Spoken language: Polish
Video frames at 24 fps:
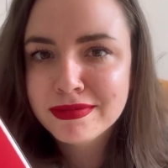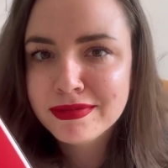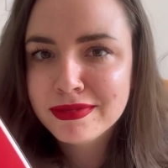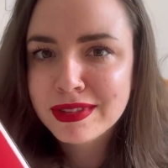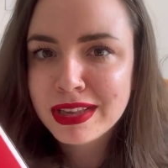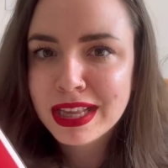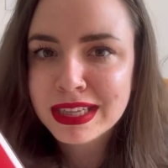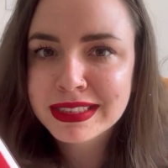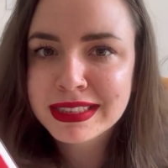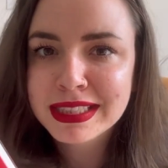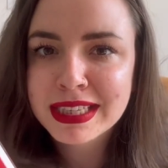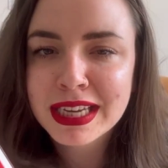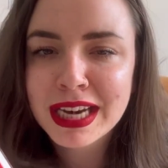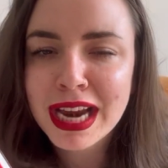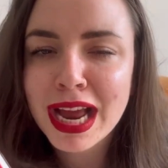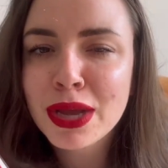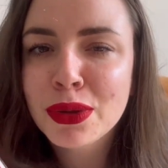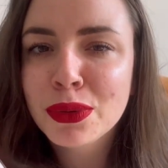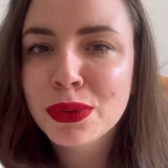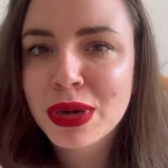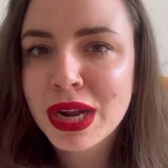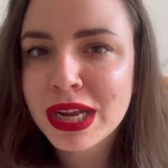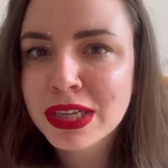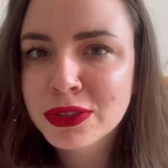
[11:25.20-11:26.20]
na
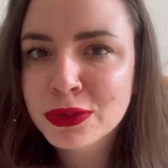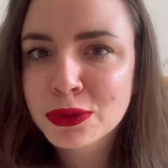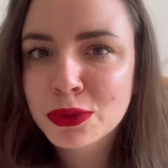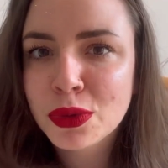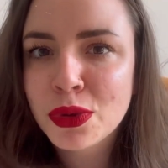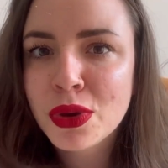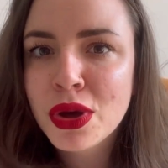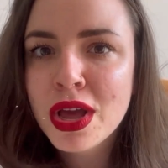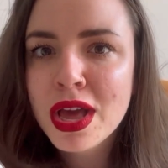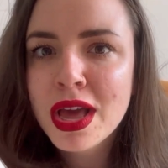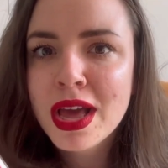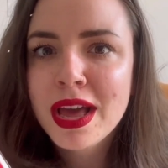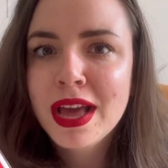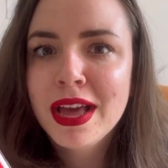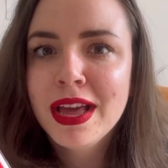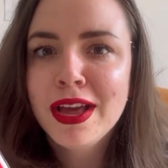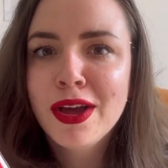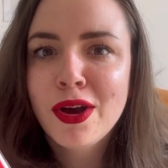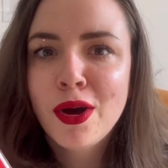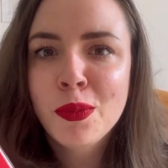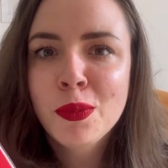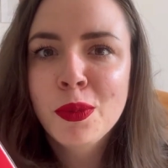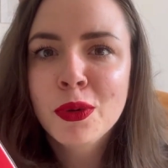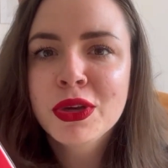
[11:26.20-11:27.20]
skraju lasu
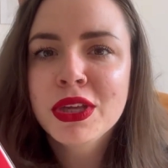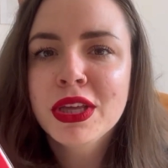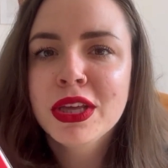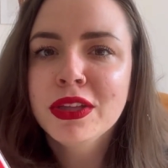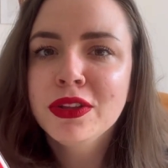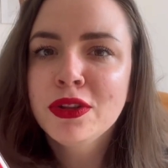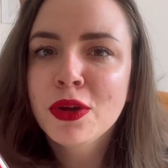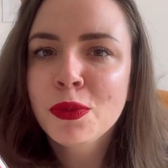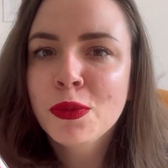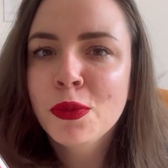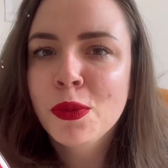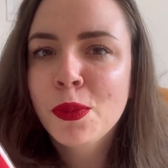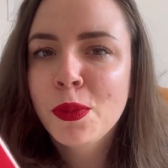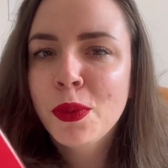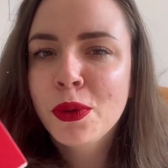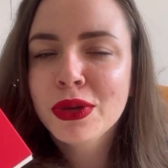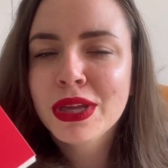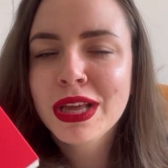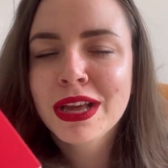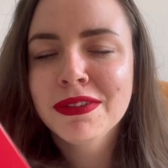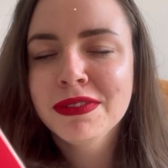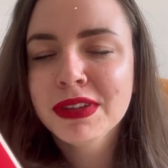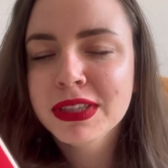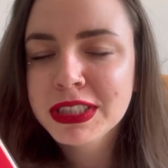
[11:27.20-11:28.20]
obok jej domu
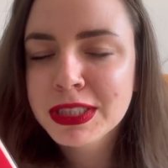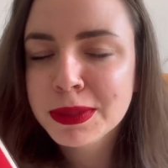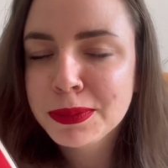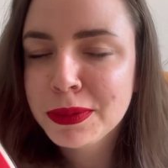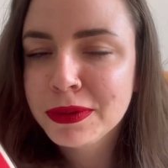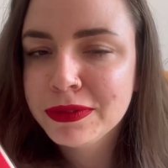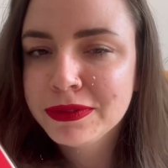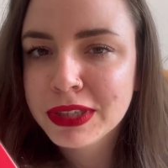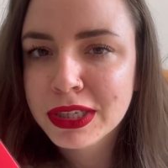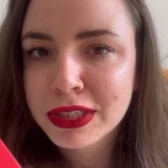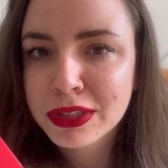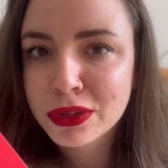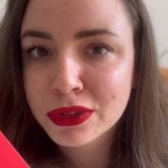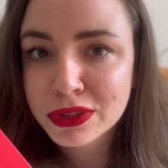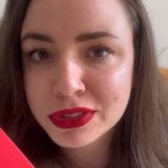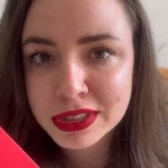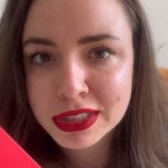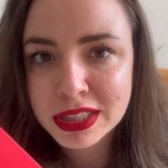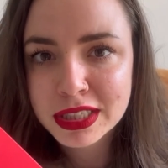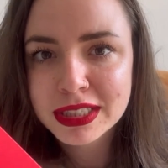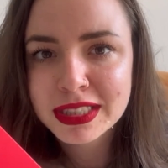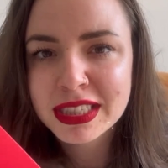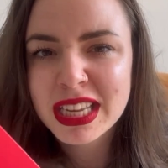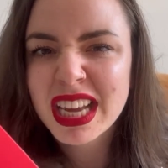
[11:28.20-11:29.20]
pojawia się pewnej
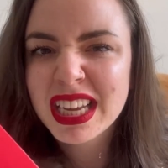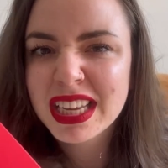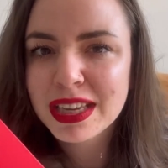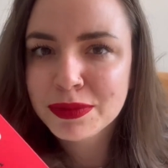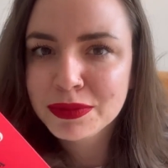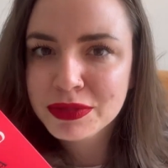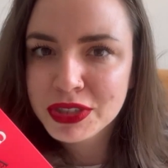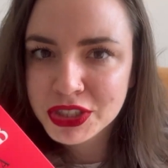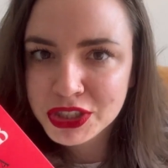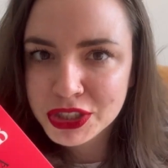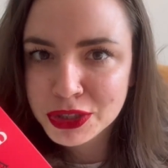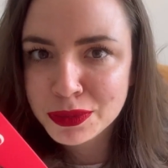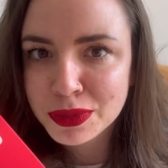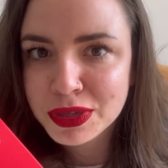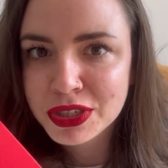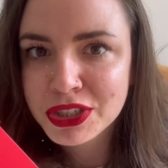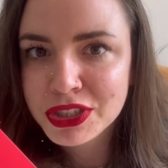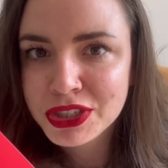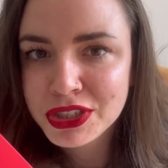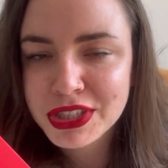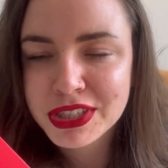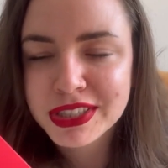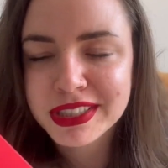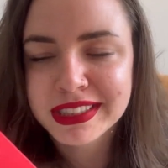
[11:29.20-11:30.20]
nocy tajemniczy
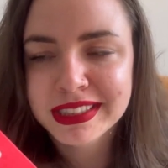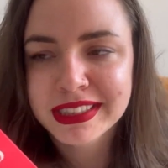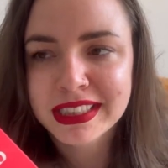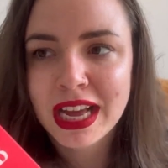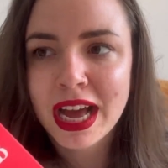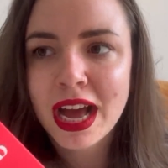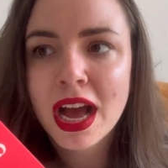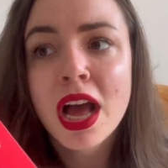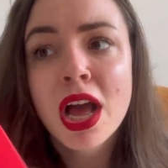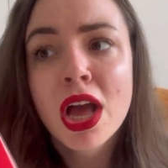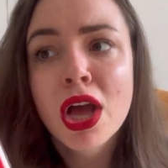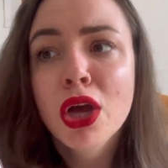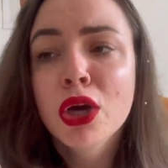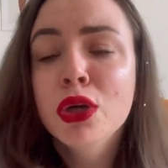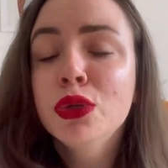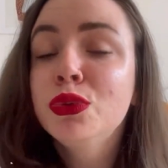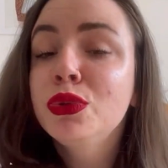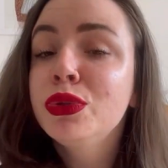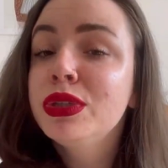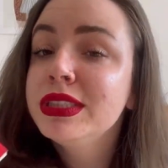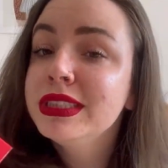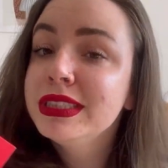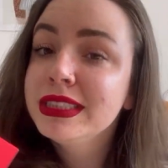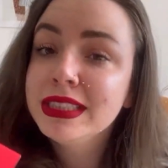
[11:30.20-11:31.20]
mężczyzna,
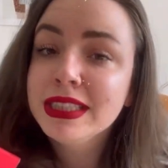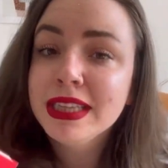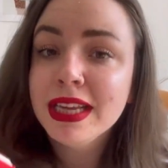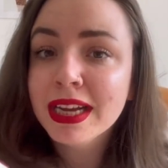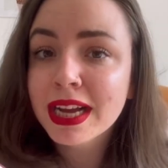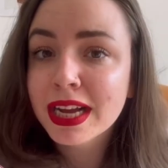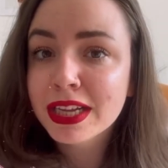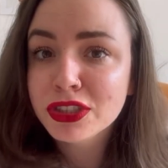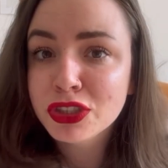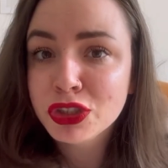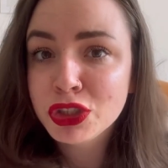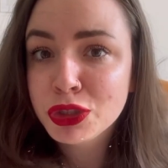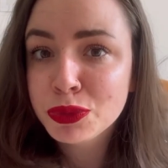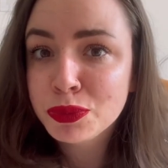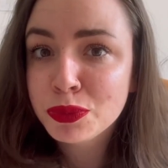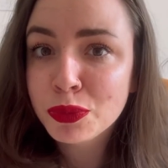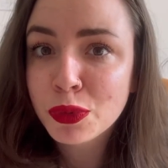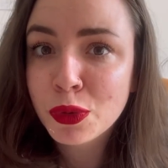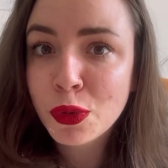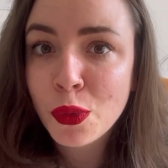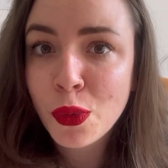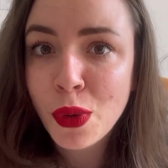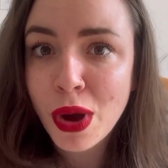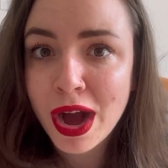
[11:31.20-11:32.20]
który znika
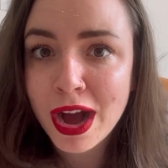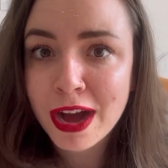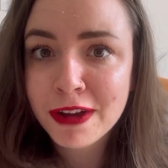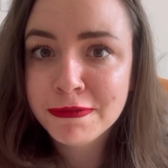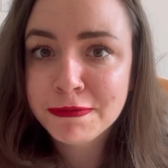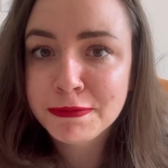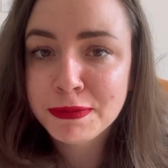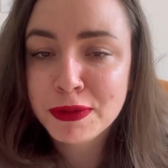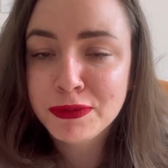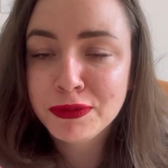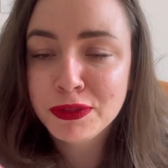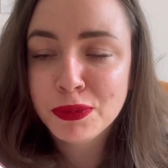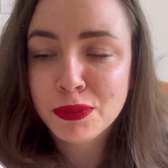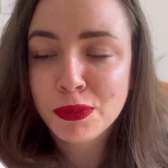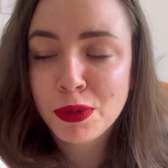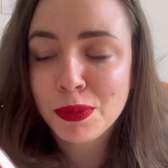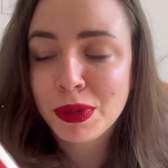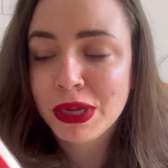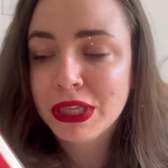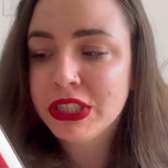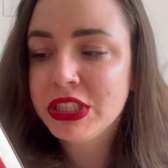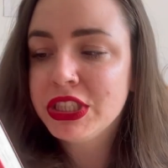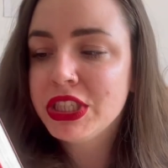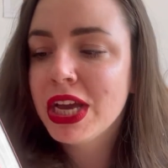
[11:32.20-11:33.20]
niczym mgła w pewnym
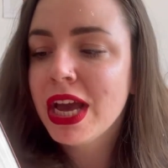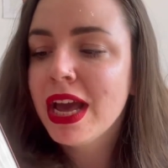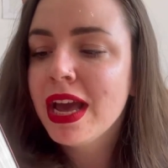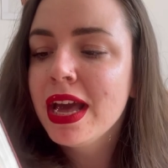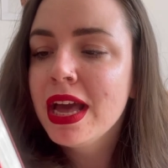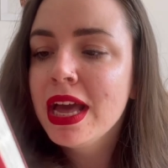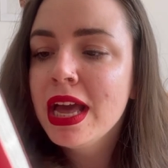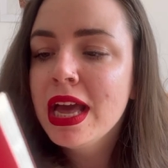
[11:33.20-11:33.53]
momencie